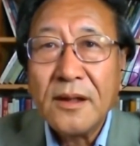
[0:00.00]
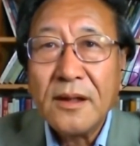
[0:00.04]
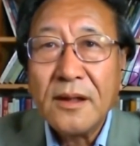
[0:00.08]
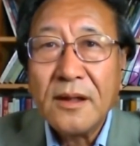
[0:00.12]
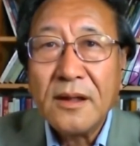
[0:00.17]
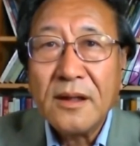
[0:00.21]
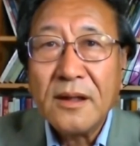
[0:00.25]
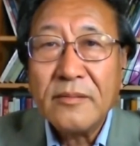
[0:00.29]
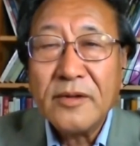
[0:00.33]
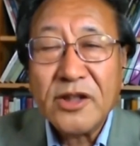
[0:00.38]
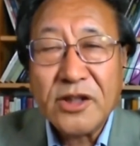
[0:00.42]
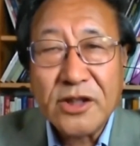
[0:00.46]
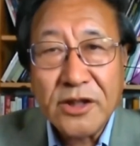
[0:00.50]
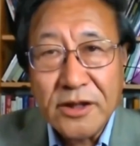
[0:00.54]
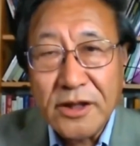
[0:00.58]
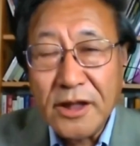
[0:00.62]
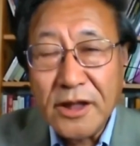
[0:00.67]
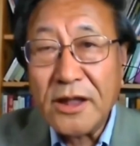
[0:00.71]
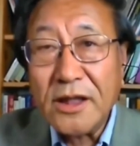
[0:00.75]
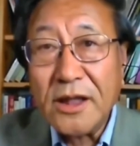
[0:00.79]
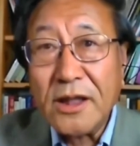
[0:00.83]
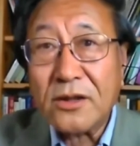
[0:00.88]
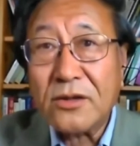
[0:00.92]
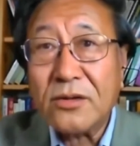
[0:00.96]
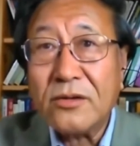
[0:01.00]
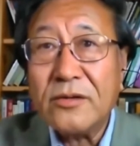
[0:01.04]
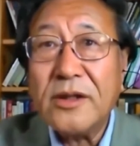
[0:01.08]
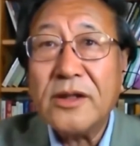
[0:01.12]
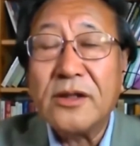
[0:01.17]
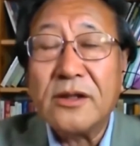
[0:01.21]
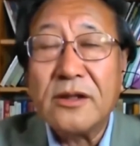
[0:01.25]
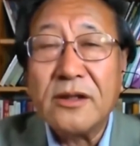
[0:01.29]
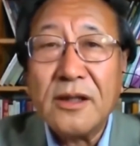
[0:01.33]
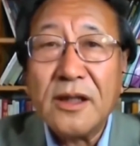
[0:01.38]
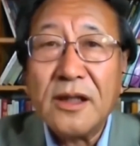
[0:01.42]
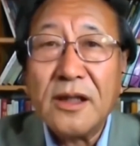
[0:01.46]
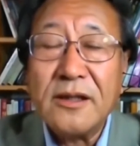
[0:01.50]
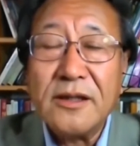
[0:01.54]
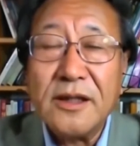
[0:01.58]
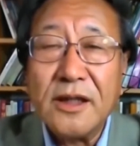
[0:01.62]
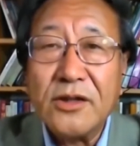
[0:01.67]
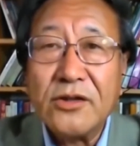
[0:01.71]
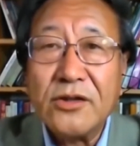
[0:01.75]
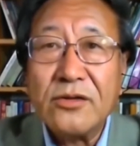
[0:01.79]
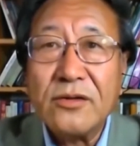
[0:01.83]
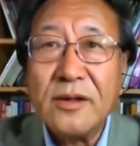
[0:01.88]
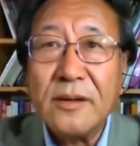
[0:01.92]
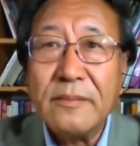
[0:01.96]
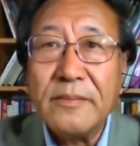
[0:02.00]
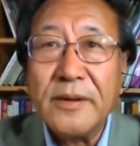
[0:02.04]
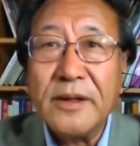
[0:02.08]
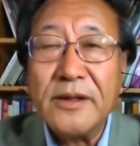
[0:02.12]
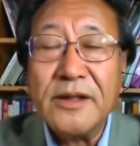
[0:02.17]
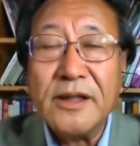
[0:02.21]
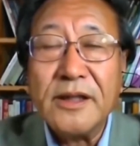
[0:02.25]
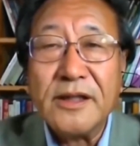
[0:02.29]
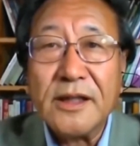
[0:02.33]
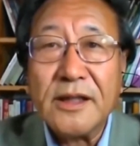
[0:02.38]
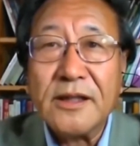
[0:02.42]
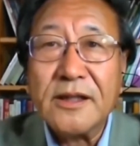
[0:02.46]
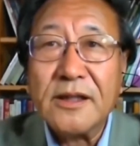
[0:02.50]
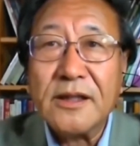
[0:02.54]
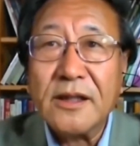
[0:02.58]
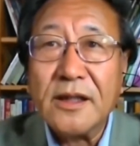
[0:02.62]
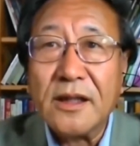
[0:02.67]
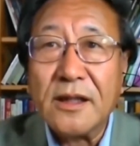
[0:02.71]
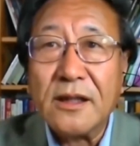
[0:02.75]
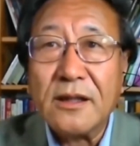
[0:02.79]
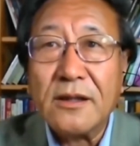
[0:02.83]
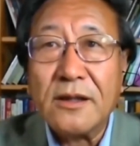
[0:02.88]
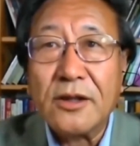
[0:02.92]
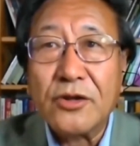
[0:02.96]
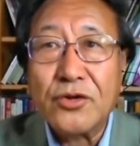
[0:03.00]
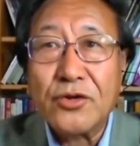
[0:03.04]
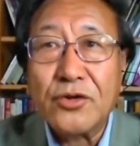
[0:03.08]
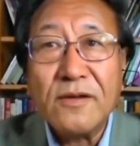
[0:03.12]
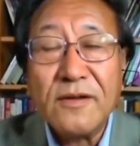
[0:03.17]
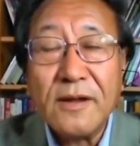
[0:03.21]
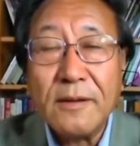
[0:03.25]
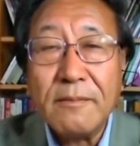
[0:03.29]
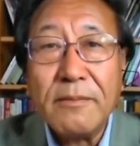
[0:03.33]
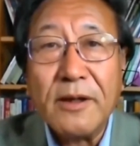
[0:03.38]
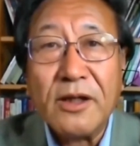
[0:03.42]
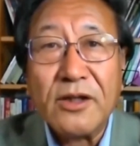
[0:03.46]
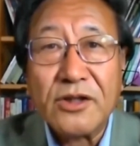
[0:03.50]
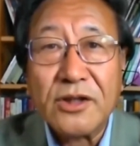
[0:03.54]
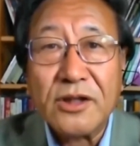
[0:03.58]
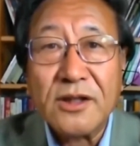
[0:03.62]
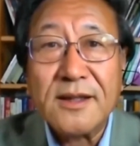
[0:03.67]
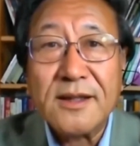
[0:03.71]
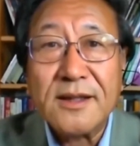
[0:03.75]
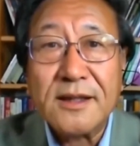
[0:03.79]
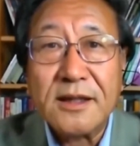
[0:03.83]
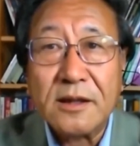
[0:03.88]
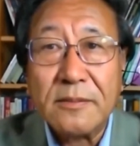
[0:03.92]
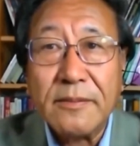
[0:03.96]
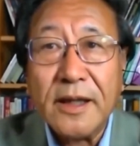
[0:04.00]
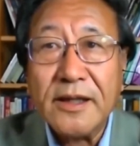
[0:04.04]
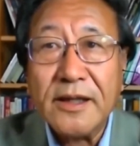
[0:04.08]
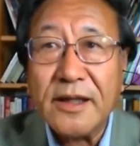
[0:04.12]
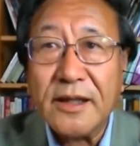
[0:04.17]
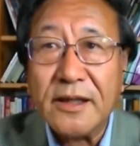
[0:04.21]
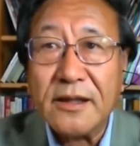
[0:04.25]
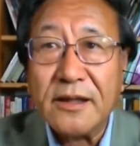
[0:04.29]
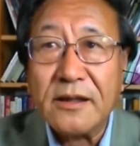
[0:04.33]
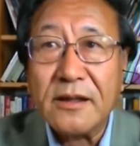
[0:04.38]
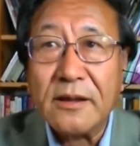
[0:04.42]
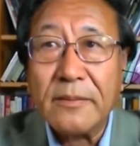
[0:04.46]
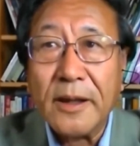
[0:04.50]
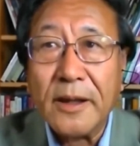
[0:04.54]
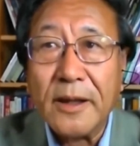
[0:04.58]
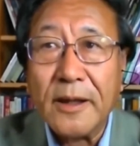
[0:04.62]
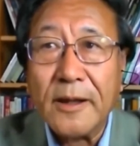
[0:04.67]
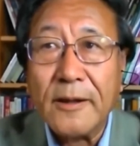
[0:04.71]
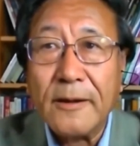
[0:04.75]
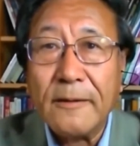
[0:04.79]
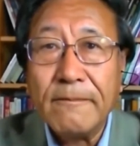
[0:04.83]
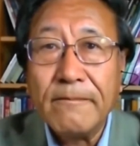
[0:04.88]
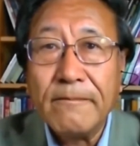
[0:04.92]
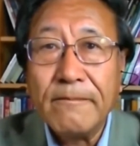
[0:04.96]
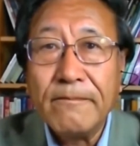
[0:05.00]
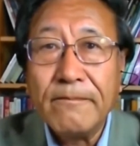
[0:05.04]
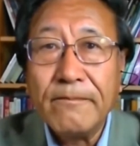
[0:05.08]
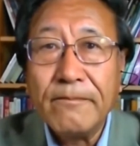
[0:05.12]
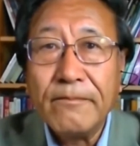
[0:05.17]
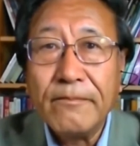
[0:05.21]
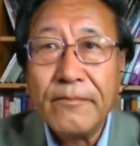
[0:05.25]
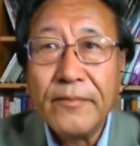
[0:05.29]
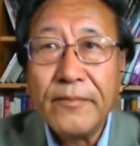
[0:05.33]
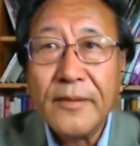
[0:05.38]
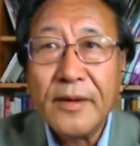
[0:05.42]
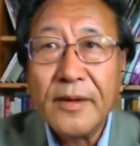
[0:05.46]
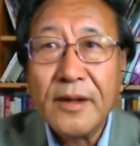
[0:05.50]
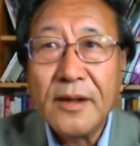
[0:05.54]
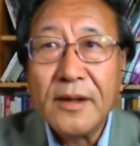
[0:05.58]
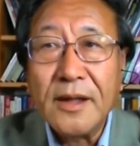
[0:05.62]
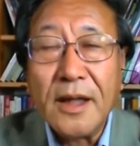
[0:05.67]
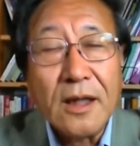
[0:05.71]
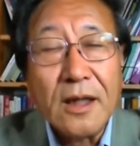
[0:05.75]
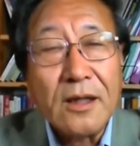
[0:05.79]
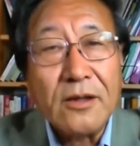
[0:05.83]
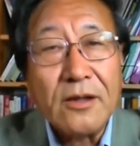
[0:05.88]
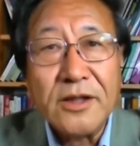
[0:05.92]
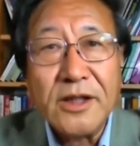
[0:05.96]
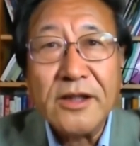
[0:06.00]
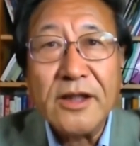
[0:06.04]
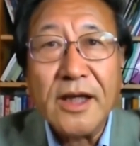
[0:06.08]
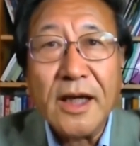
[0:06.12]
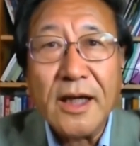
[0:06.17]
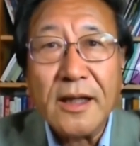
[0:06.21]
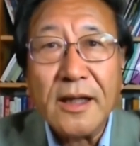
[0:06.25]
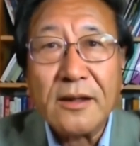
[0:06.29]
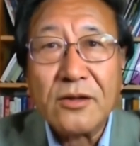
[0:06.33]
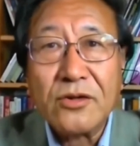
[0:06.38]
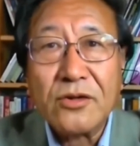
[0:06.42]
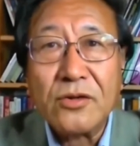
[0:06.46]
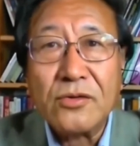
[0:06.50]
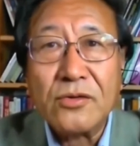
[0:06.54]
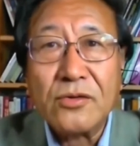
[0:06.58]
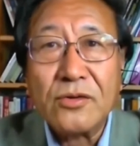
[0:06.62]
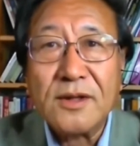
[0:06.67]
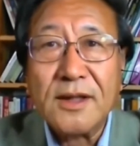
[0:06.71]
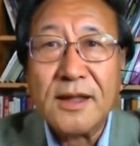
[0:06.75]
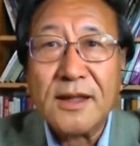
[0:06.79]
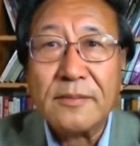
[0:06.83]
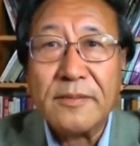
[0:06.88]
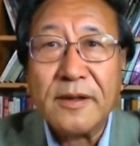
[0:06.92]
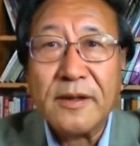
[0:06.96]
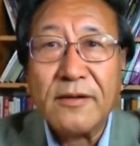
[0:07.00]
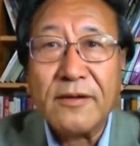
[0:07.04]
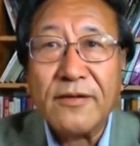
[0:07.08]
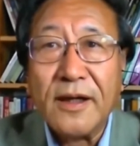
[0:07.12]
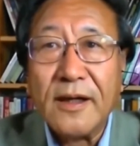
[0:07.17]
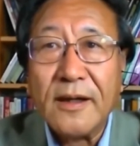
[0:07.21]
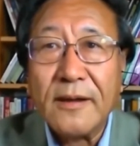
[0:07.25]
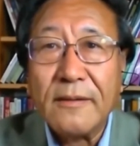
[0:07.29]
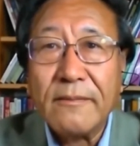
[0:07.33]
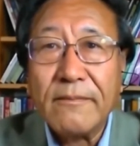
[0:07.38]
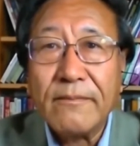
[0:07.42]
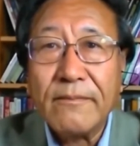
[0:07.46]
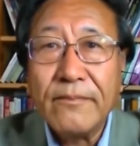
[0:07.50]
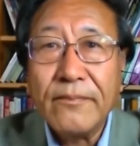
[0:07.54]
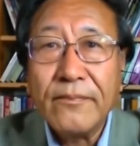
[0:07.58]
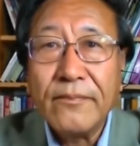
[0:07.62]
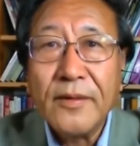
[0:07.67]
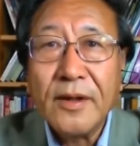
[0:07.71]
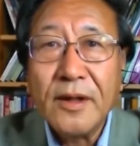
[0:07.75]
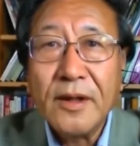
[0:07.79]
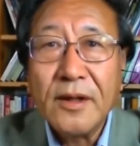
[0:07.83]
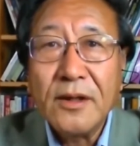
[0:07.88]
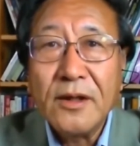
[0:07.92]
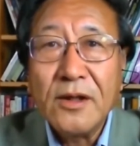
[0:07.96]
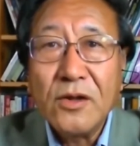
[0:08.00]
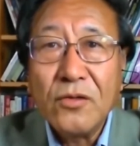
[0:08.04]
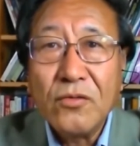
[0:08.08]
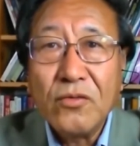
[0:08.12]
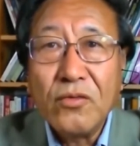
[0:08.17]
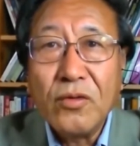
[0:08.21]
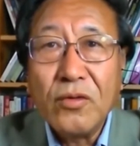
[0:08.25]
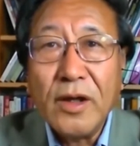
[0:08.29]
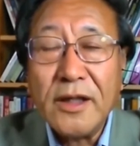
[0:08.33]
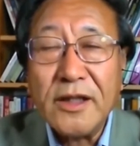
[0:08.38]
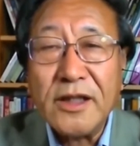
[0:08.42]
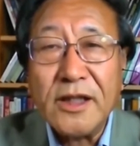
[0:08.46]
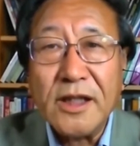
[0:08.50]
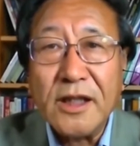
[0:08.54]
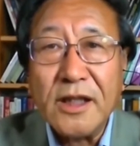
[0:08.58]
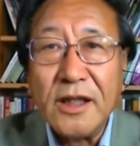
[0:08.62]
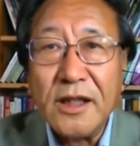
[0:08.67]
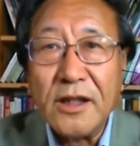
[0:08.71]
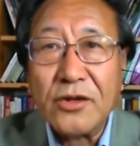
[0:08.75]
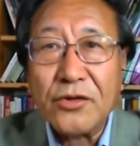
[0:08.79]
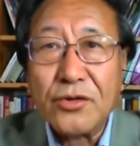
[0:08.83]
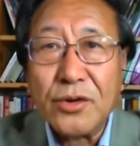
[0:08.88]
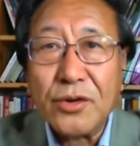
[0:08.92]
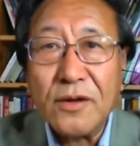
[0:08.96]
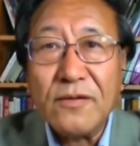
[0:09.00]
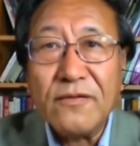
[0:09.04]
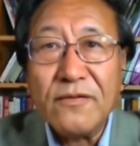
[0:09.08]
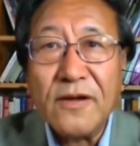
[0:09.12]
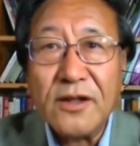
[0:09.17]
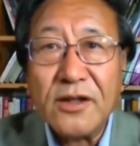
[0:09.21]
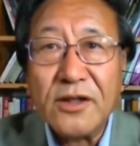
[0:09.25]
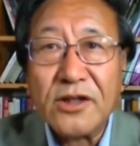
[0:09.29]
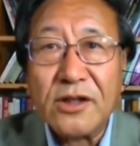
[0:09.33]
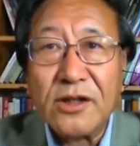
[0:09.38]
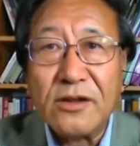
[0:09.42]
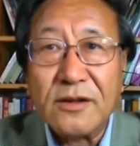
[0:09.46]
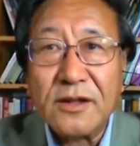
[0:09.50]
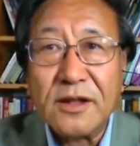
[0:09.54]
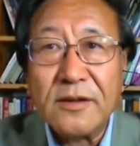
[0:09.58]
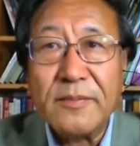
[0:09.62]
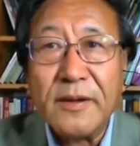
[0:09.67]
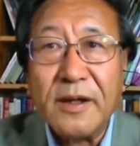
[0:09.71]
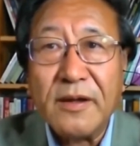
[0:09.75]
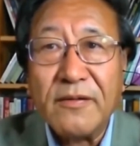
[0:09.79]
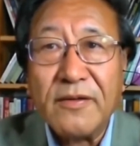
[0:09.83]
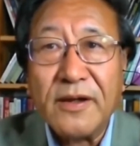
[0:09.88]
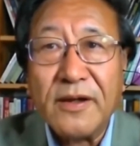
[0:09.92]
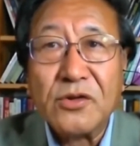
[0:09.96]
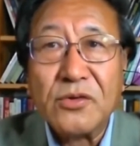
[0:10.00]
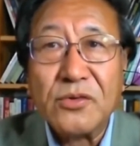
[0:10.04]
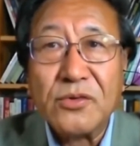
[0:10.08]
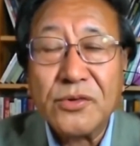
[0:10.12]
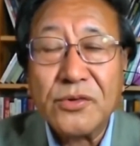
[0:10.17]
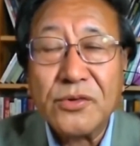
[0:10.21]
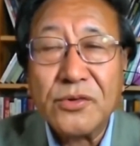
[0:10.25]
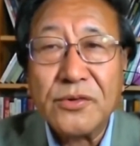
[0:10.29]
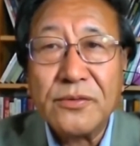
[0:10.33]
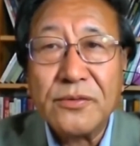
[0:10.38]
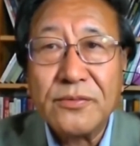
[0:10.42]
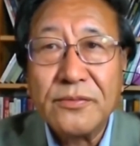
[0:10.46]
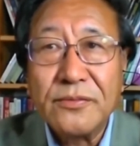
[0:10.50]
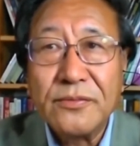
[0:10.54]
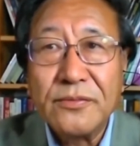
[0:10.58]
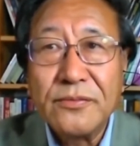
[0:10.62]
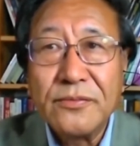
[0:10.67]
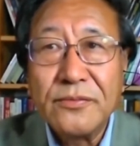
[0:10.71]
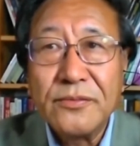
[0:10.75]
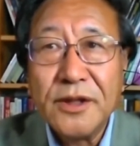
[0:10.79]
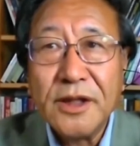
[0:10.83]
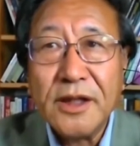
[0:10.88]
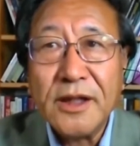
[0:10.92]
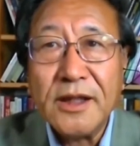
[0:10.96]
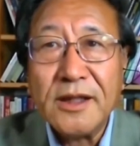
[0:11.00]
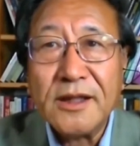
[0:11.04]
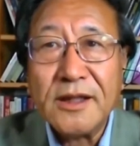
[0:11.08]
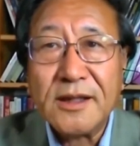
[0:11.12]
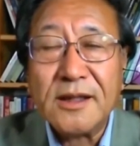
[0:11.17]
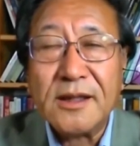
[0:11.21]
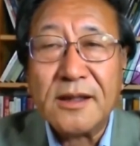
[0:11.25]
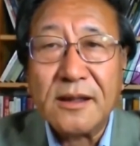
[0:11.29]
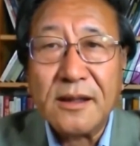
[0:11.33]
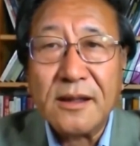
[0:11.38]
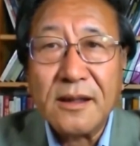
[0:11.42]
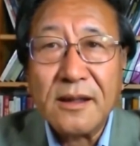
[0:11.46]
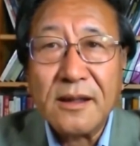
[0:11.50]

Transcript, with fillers: 那么实际上，从一九六二年中印边界战争以后，双方保持了四十八年的和平。然后今年冲突再次爆发，五月底双方首次爆发冲突，那一次。